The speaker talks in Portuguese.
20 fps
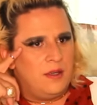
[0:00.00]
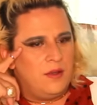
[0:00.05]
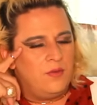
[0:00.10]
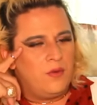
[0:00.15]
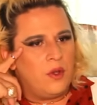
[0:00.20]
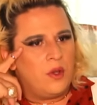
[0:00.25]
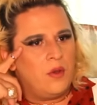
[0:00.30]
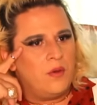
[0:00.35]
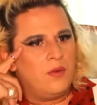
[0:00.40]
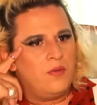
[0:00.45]

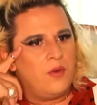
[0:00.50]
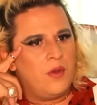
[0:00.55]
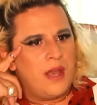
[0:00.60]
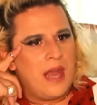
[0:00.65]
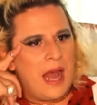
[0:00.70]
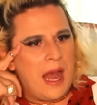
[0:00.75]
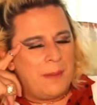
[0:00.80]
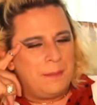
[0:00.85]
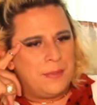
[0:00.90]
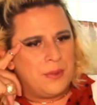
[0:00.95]
Foi, foi
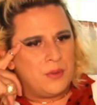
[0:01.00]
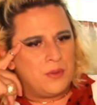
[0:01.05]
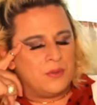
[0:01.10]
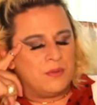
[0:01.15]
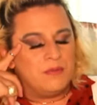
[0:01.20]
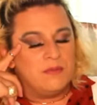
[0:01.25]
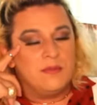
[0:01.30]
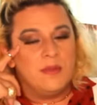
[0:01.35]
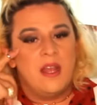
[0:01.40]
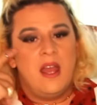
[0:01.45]

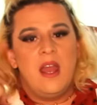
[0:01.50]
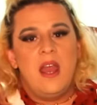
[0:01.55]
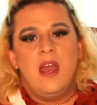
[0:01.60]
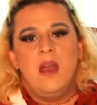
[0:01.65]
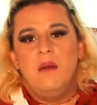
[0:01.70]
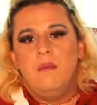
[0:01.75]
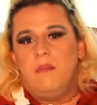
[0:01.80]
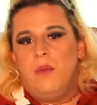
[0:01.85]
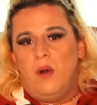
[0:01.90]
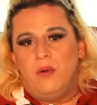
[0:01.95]
rápido.
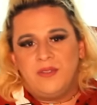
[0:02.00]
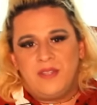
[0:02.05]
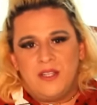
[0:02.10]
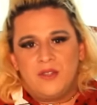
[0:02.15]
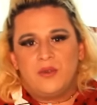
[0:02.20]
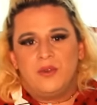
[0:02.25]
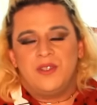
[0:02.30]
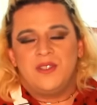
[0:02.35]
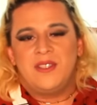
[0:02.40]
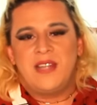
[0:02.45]
Bom,
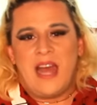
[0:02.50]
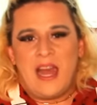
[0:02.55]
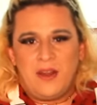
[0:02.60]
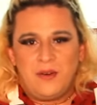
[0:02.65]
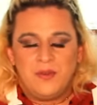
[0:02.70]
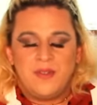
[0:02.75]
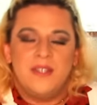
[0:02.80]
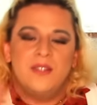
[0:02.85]
vocês gostaram?